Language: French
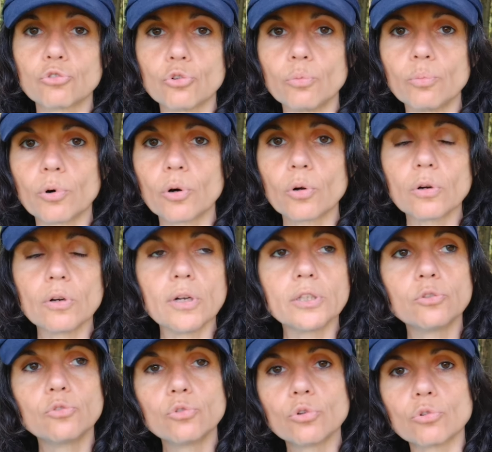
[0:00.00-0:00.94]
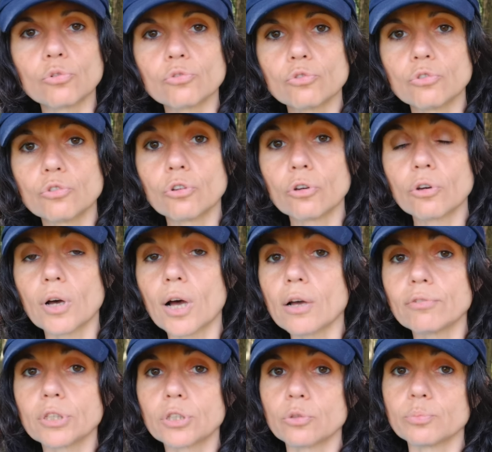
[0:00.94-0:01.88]
Seulement, les deux randonneurs
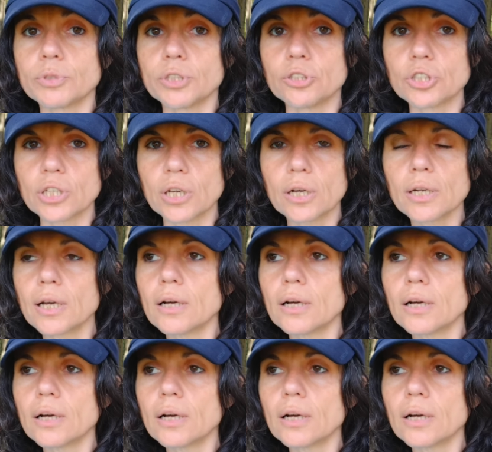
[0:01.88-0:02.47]
avec le petit chien